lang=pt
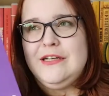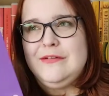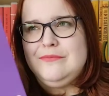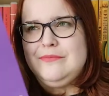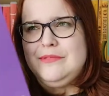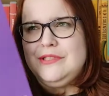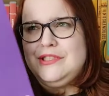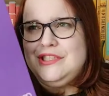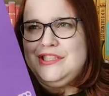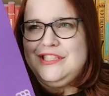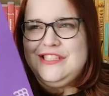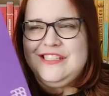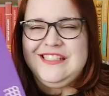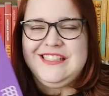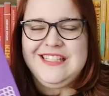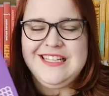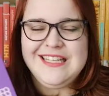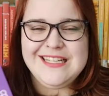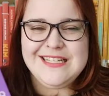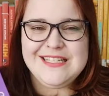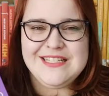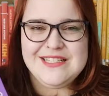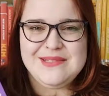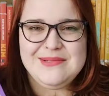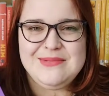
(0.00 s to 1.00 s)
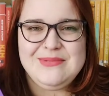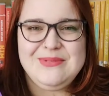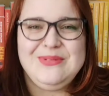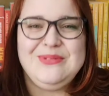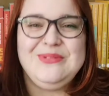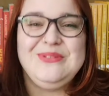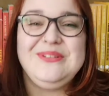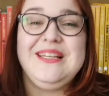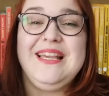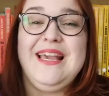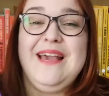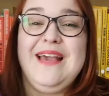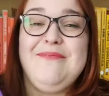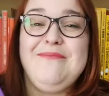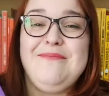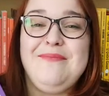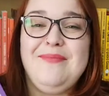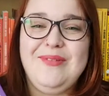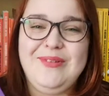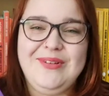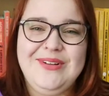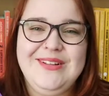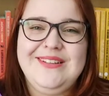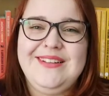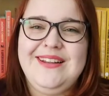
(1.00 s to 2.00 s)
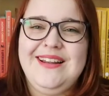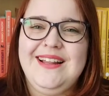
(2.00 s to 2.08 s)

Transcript: misticismo, o que é muito